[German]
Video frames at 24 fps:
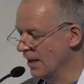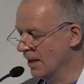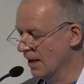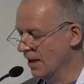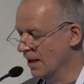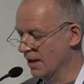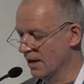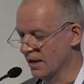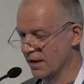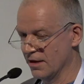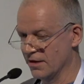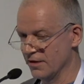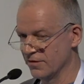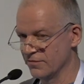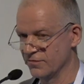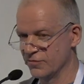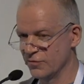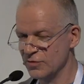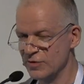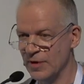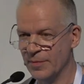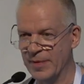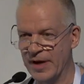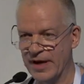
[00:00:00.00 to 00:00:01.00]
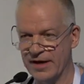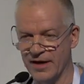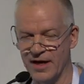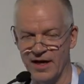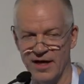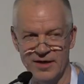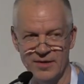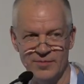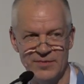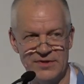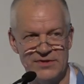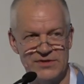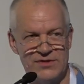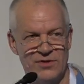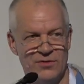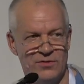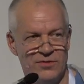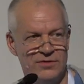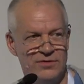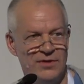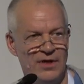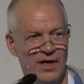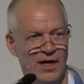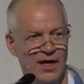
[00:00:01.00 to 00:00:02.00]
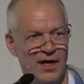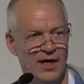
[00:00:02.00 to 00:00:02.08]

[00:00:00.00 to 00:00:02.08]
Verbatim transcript: Äh, wunderbare Animation.